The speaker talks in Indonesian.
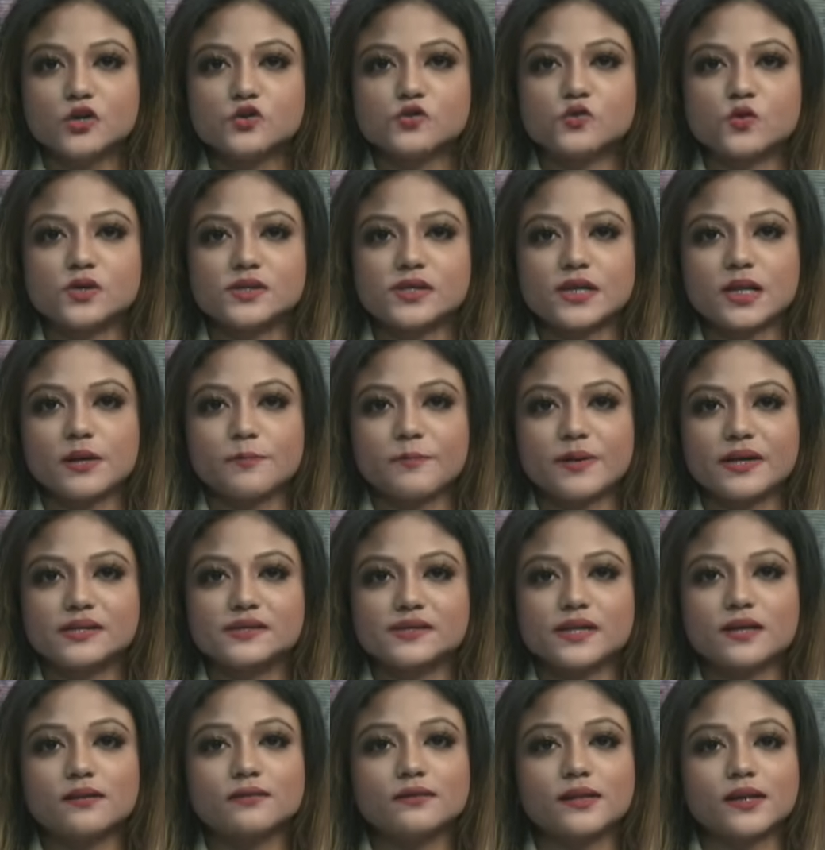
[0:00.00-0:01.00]
Suasana
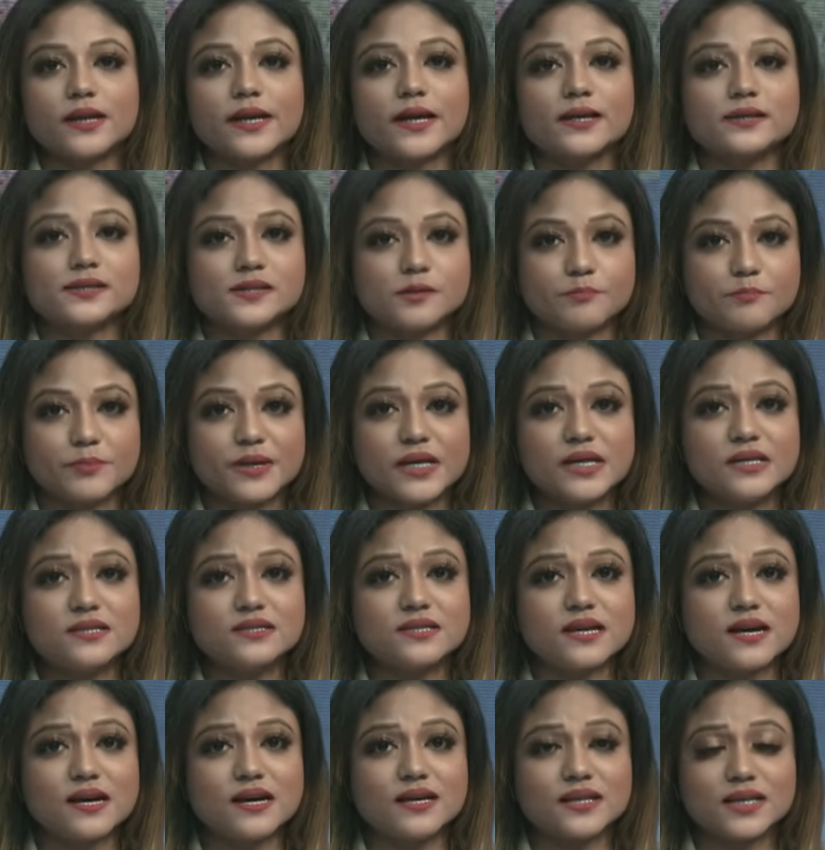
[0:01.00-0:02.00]
pasar terlihat sepi
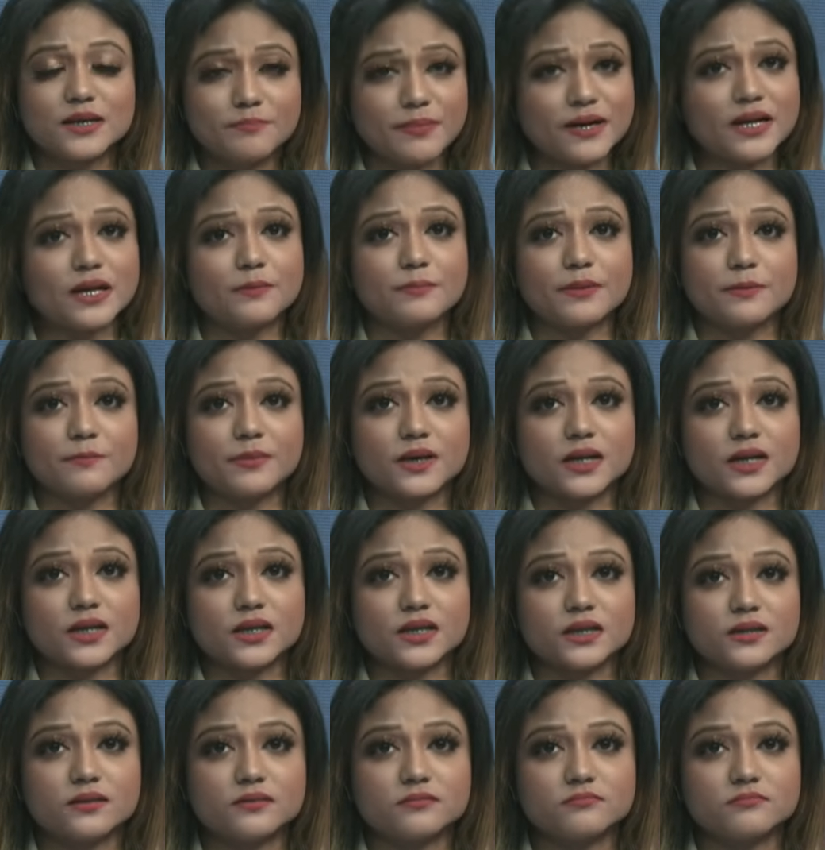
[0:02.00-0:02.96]
dari para pembeli.